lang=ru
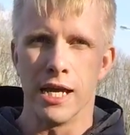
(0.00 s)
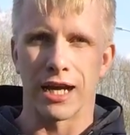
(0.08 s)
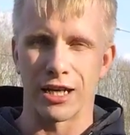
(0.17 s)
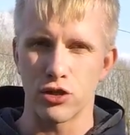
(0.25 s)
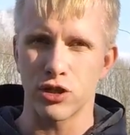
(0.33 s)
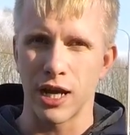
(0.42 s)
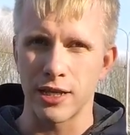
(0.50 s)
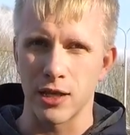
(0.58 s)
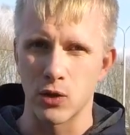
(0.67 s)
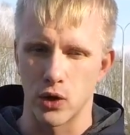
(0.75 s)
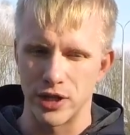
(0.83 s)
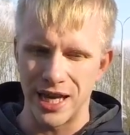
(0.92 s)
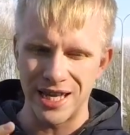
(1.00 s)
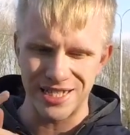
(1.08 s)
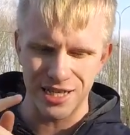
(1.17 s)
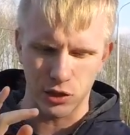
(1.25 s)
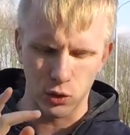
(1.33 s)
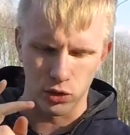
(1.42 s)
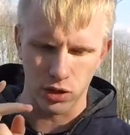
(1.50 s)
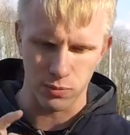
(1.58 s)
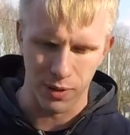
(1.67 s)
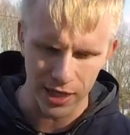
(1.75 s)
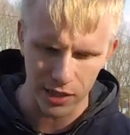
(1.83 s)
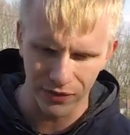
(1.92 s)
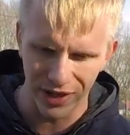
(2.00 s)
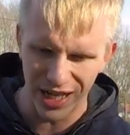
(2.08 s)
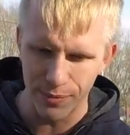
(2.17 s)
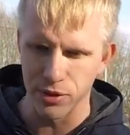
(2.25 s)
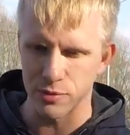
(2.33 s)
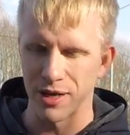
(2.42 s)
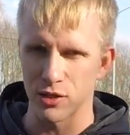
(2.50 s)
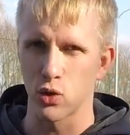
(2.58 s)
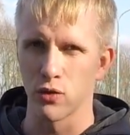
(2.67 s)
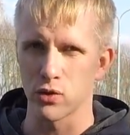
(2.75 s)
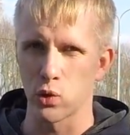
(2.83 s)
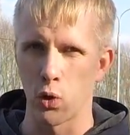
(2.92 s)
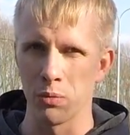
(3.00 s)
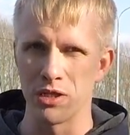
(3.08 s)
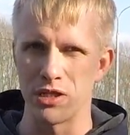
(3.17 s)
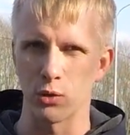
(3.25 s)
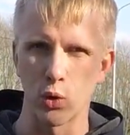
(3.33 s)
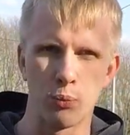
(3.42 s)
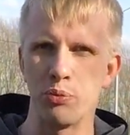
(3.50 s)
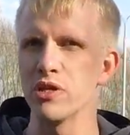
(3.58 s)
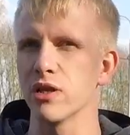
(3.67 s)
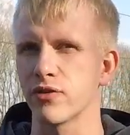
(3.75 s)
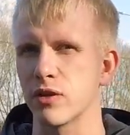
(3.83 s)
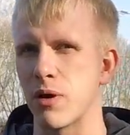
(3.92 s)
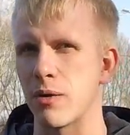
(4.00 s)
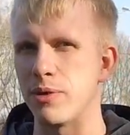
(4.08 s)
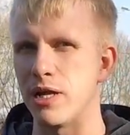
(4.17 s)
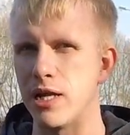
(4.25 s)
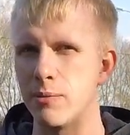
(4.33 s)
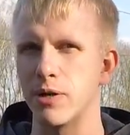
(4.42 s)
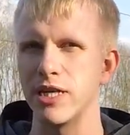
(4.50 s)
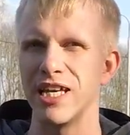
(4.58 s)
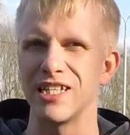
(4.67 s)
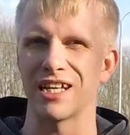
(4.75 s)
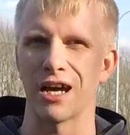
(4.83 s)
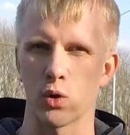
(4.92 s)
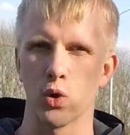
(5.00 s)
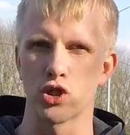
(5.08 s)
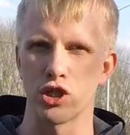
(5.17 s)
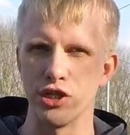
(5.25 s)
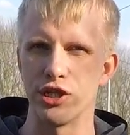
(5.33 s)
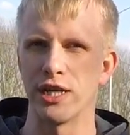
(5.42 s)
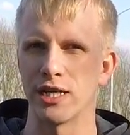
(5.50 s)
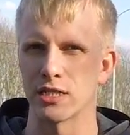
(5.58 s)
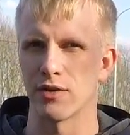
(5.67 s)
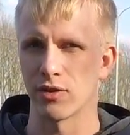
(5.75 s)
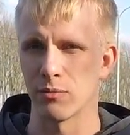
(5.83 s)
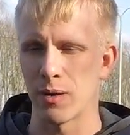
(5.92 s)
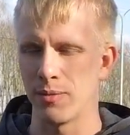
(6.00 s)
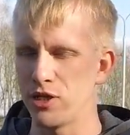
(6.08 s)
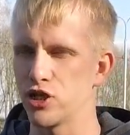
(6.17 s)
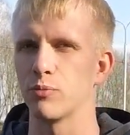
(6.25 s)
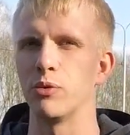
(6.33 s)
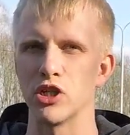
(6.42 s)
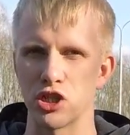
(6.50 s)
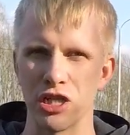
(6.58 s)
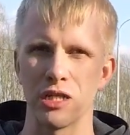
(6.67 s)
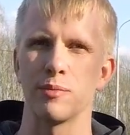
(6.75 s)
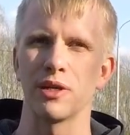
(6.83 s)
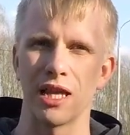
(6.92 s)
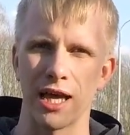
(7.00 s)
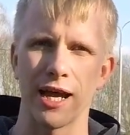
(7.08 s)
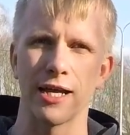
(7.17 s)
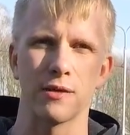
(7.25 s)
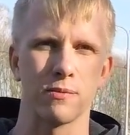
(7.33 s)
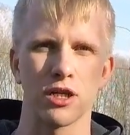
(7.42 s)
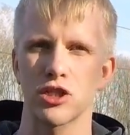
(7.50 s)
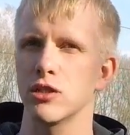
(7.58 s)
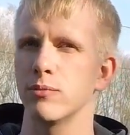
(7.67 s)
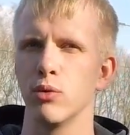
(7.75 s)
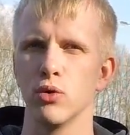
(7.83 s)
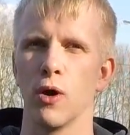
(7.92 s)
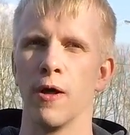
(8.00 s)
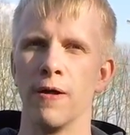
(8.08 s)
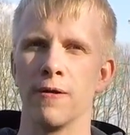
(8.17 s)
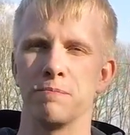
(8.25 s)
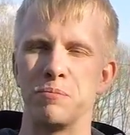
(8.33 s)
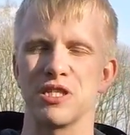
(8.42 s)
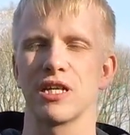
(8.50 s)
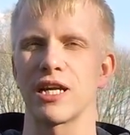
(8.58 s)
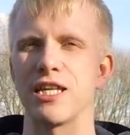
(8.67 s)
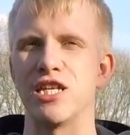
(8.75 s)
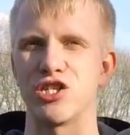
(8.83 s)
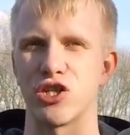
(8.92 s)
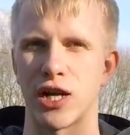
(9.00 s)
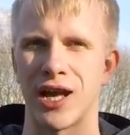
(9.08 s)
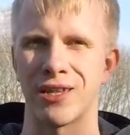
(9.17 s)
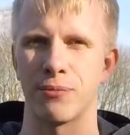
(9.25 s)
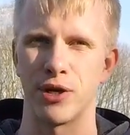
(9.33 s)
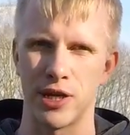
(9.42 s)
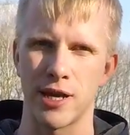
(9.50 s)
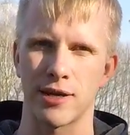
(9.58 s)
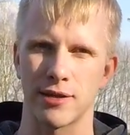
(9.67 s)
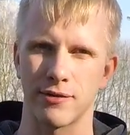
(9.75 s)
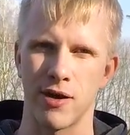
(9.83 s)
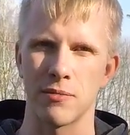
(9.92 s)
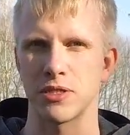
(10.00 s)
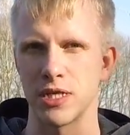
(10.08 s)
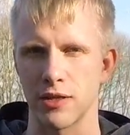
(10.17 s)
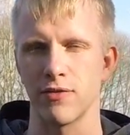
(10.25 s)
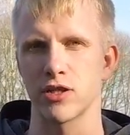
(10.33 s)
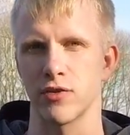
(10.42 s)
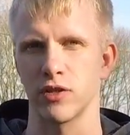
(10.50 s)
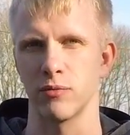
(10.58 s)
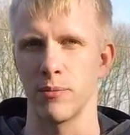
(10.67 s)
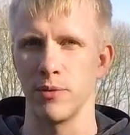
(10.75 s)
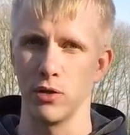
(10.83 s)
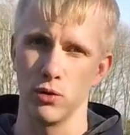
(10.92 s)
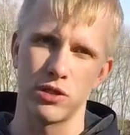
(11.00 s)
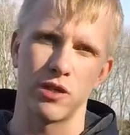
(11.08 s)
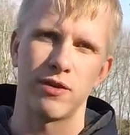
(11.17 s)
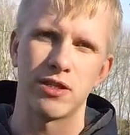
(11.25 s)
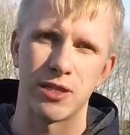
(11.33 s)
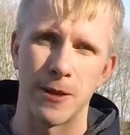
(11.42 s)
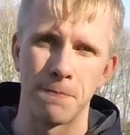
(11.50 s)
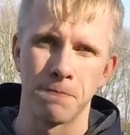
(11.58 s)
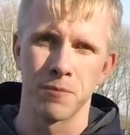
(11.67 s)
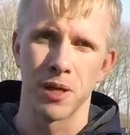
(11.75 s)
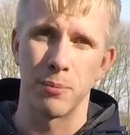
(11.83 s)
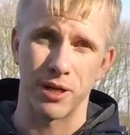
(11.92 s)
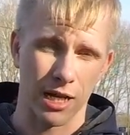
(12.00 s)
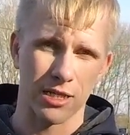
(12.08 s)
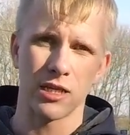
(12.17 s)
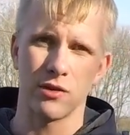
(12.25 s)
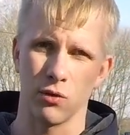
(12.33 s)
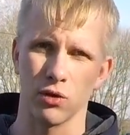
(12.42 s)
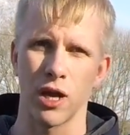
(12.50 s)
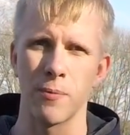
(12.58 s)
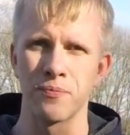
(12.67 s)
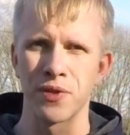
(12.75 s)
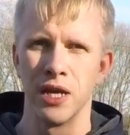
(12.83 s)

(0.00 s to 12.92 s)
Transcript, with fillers: Хочу сказать одно, если кто-то с Москвы, либо с Московской области купил автомобиль, либо есть хороший, интересный автомобильчик, пишите, предлагайте машины, буду безгранично рад приехать к вам, снять ваш автомобиль, ну и, соответственно, показать его нам,